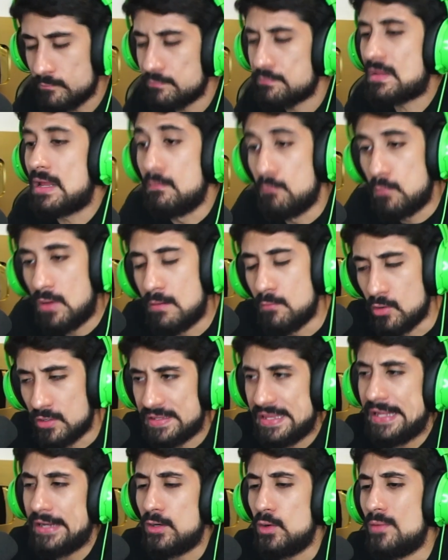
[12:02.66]
Voy a
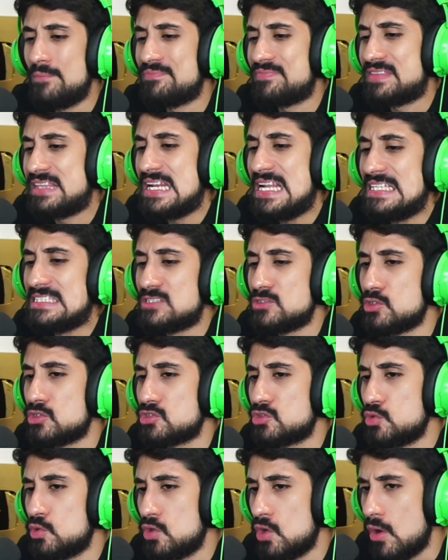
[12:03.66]
morderlo en 3,
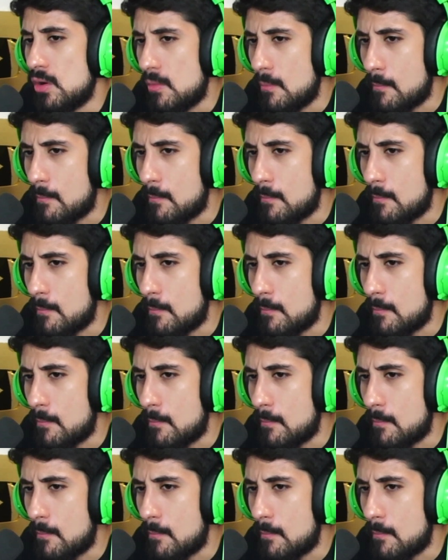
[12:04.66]
2, 1.